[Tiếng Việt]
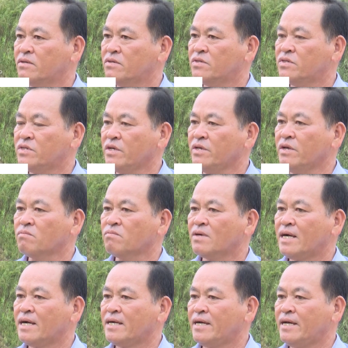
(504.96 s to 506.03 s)
sử dụng
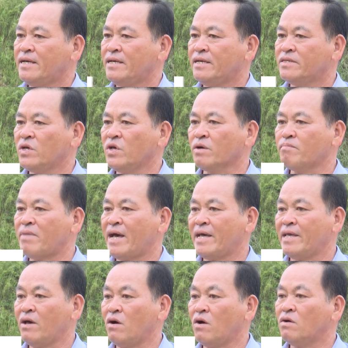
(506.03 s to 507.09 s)
các cái thuyền bè
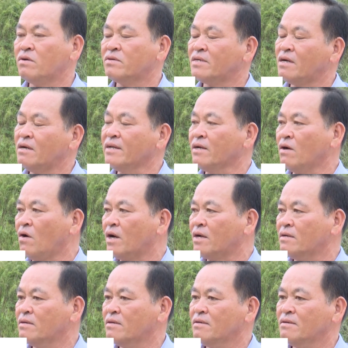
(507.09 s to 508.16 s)
nhỏ rất linh hoạt,
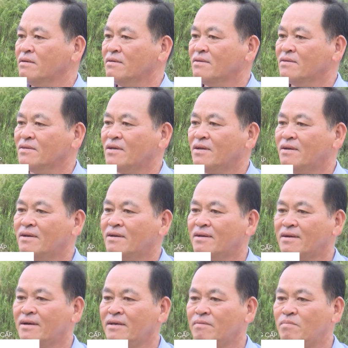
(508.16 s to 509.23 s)
cho nên là
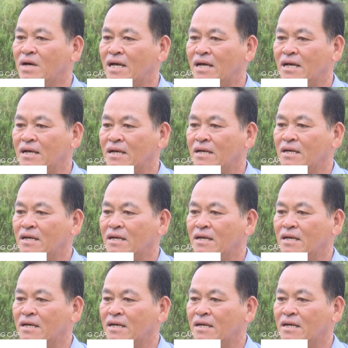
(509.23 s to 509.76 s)
khi mà